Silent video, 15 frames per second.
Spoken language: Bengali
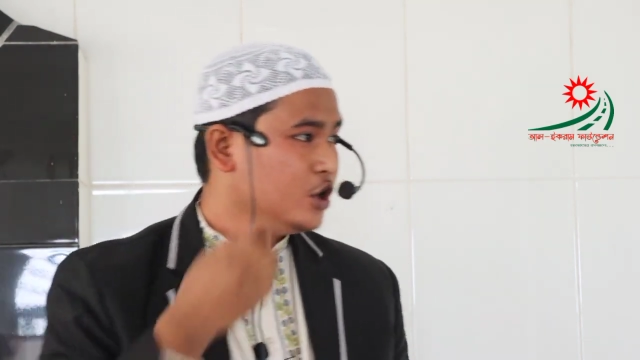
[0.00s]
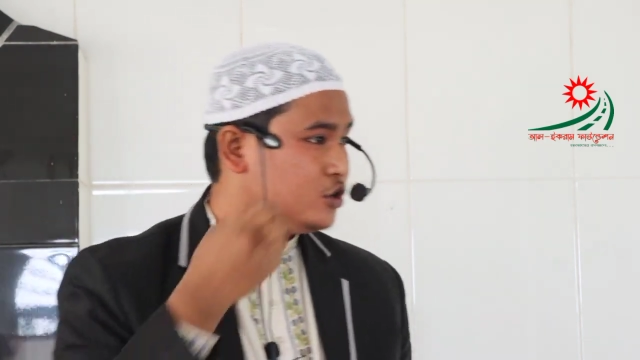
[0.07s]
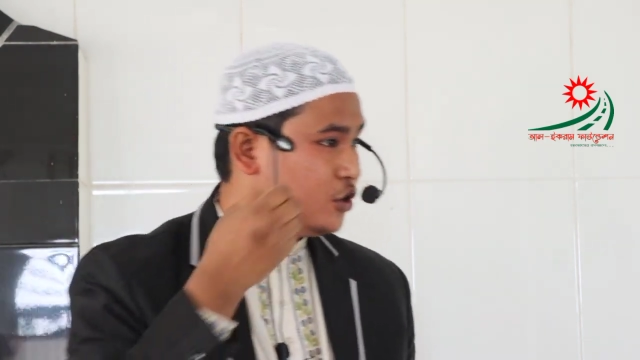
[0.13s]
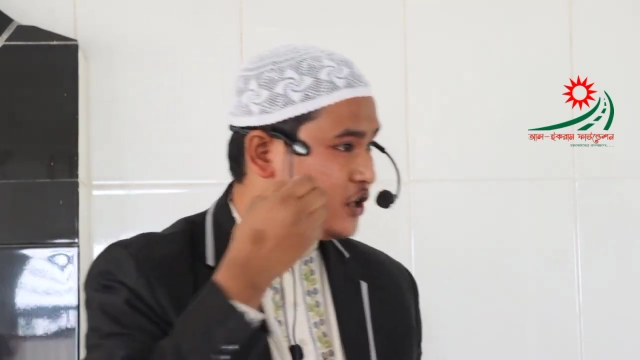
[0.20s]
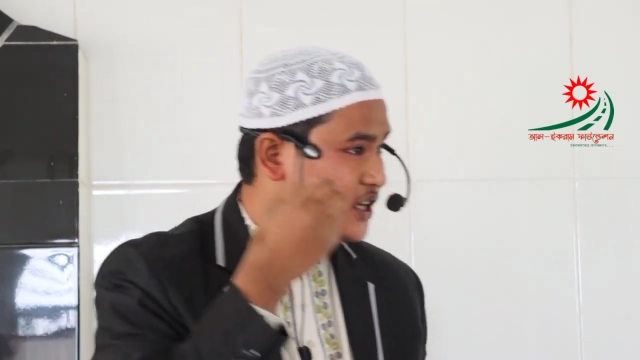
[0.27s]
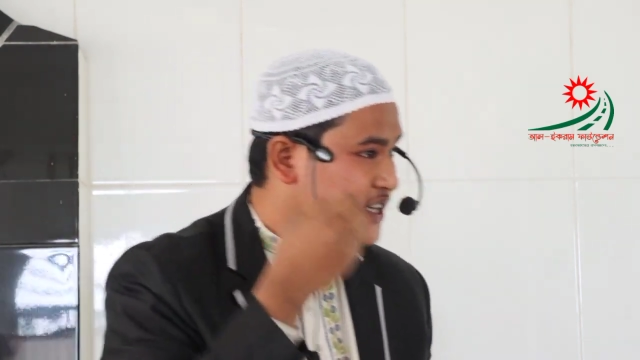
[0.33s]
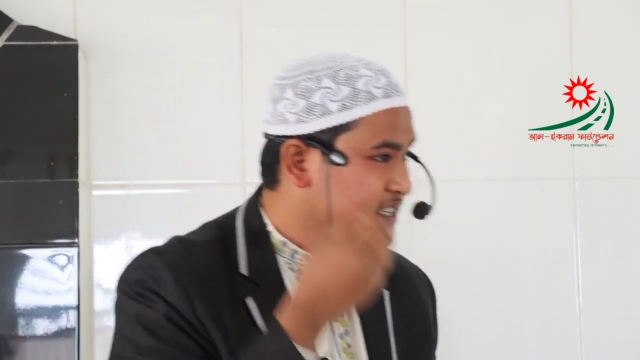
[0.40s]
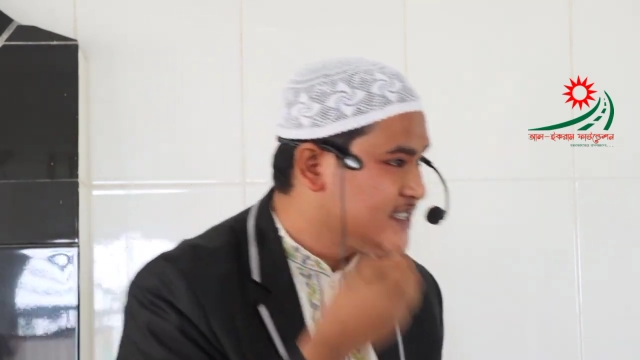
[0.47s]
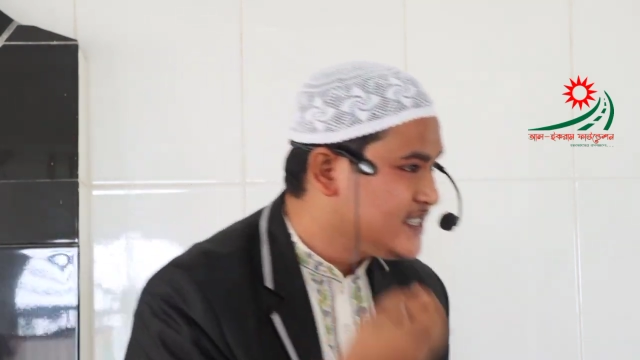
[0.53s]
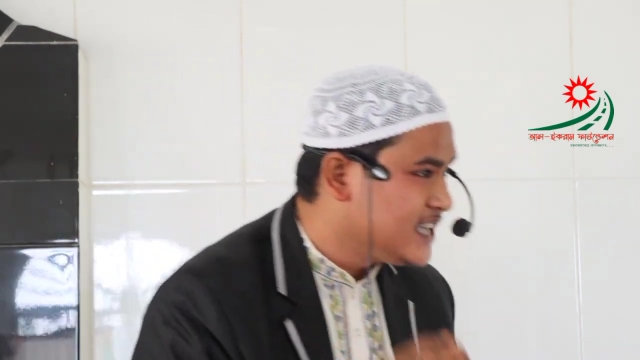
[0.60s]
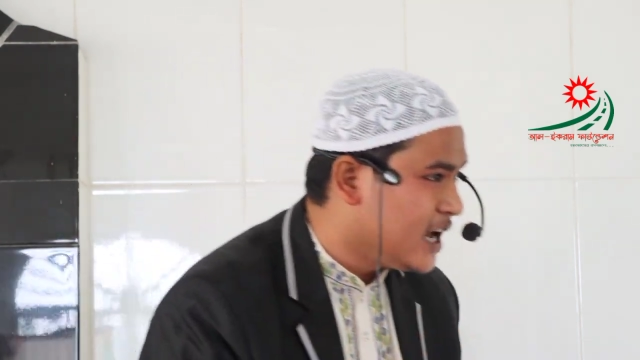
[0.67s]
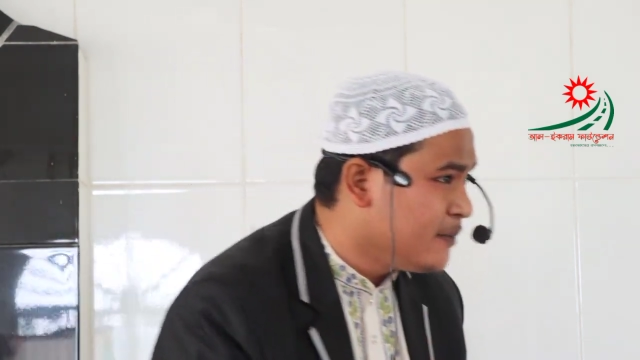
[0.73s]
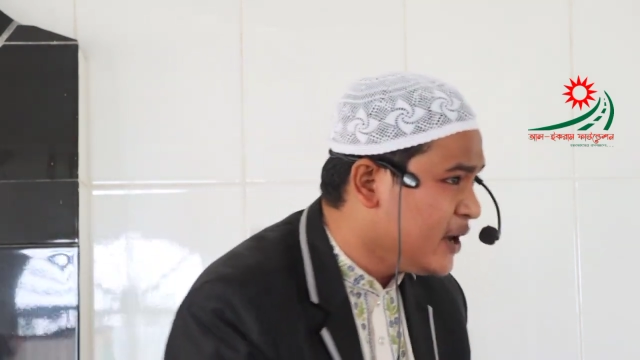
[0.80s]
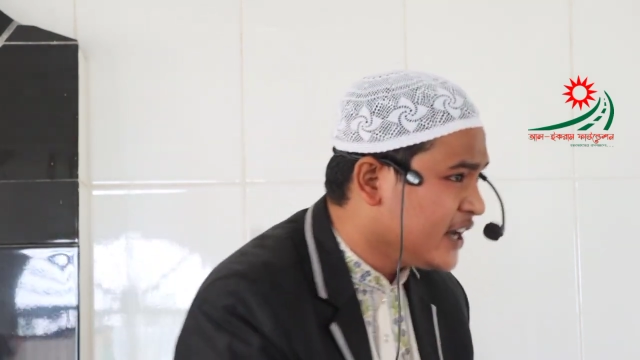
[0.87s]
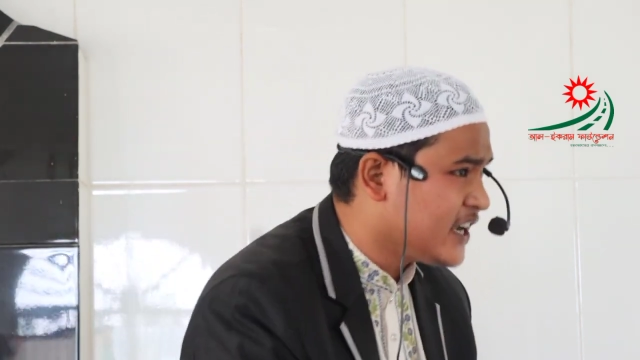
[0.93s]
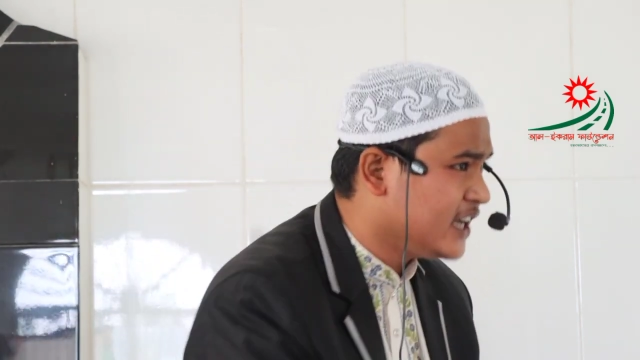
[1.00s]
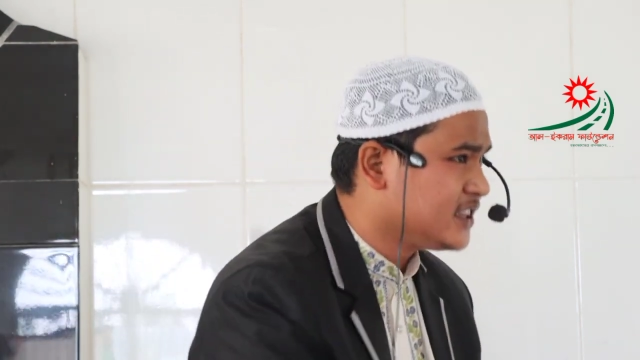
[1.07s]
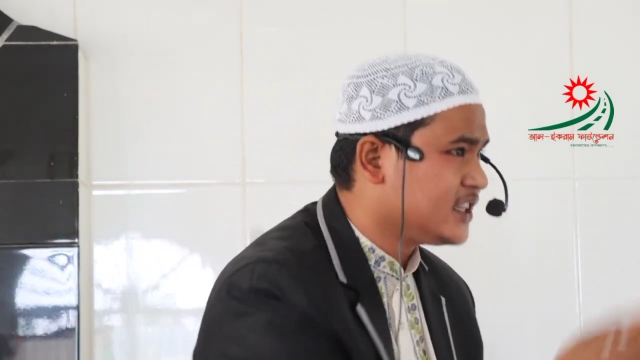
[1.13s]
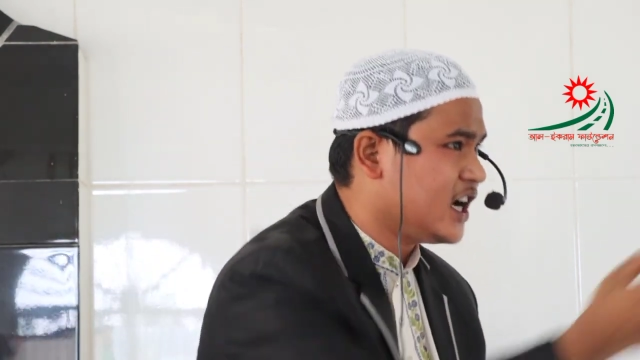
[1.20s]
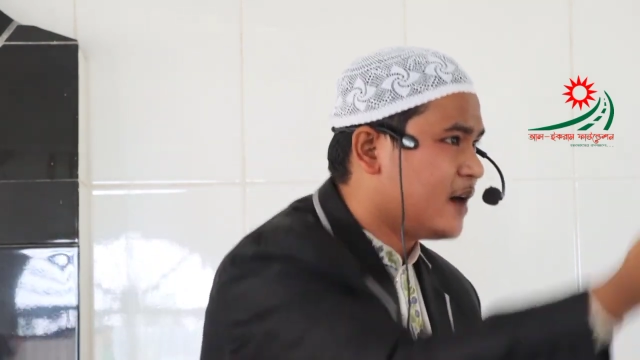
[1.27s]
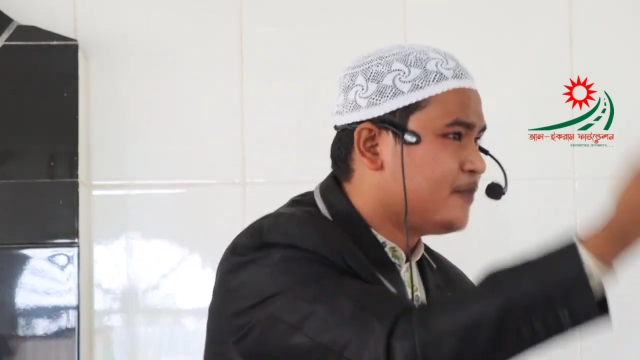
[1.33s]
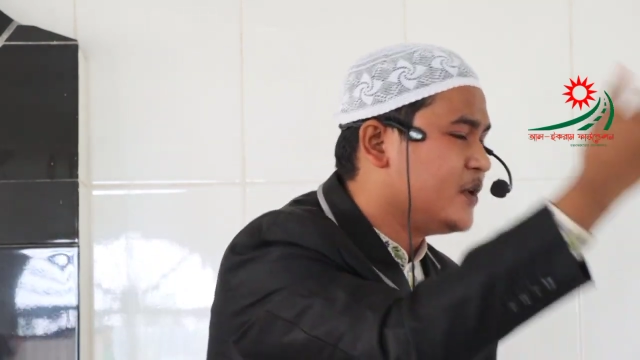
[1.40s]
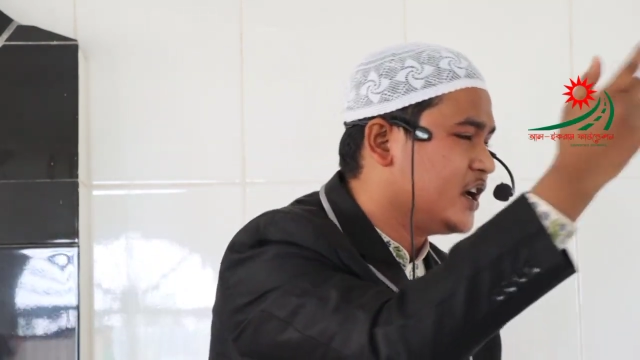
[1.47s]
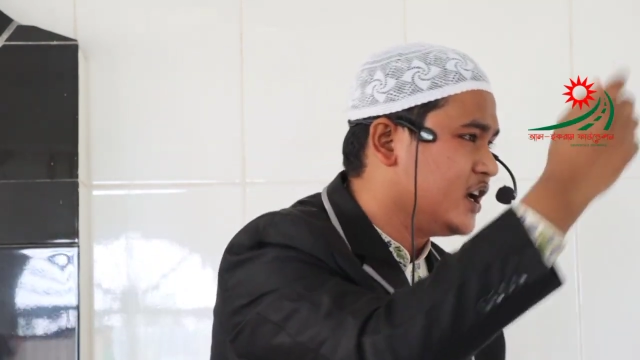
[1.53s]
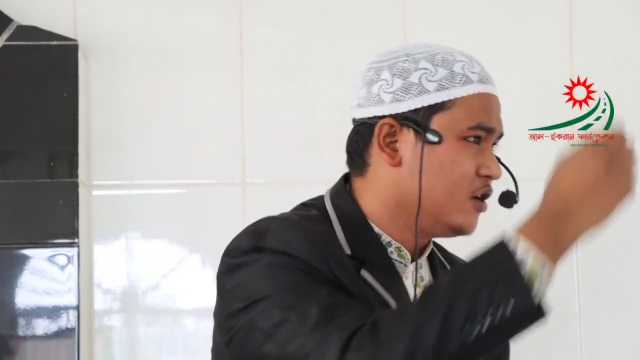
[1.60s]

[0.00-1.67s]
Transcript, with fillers: তো ইসলামের ক্ষেত্রে আপনি